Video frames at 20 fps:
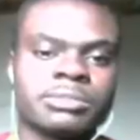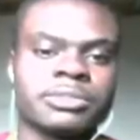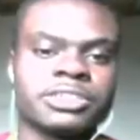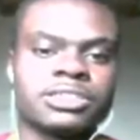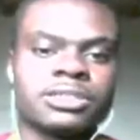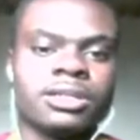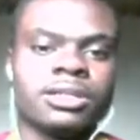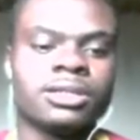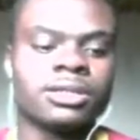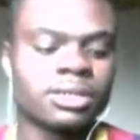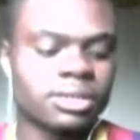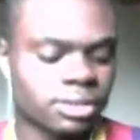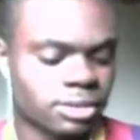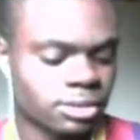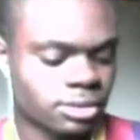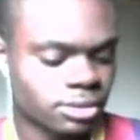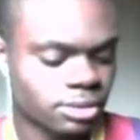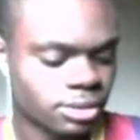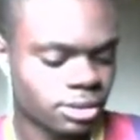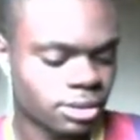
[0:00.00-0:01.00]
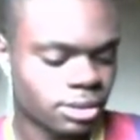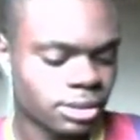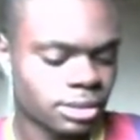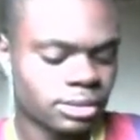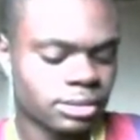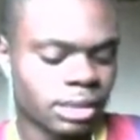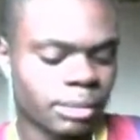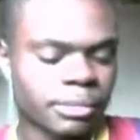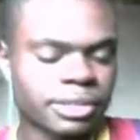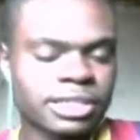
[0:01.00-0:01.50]
início da Master League, né?
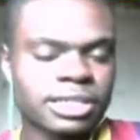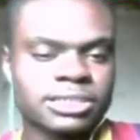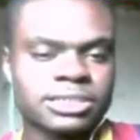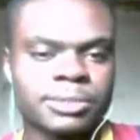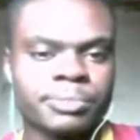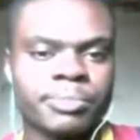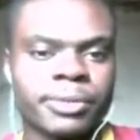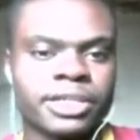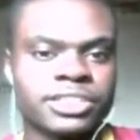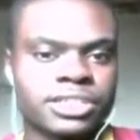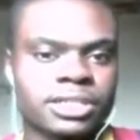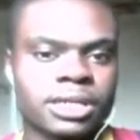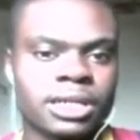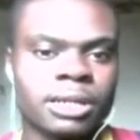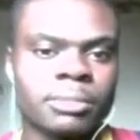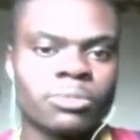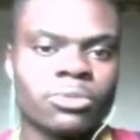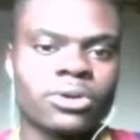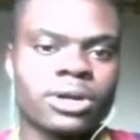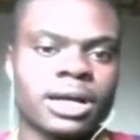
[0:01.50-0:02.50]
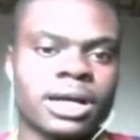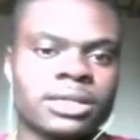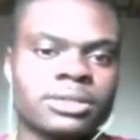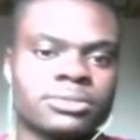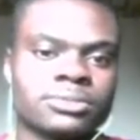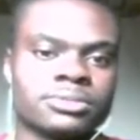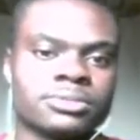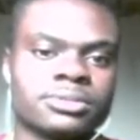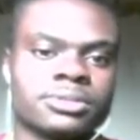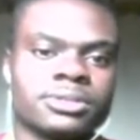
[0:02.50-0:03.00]
Ainda mais que esse patch aqui ele é
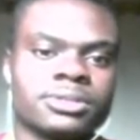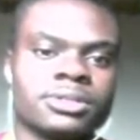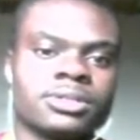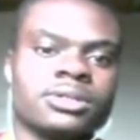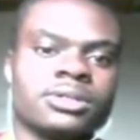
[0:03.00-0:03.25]
bugado,